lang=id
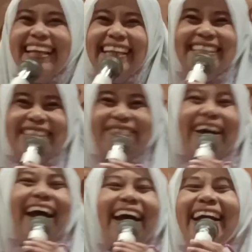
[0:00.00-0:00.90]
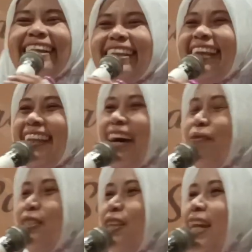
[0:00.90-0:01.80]
subhanallah Allahumma
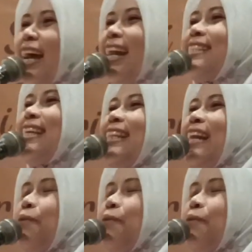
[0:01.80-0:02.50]
sholli ala sayyidina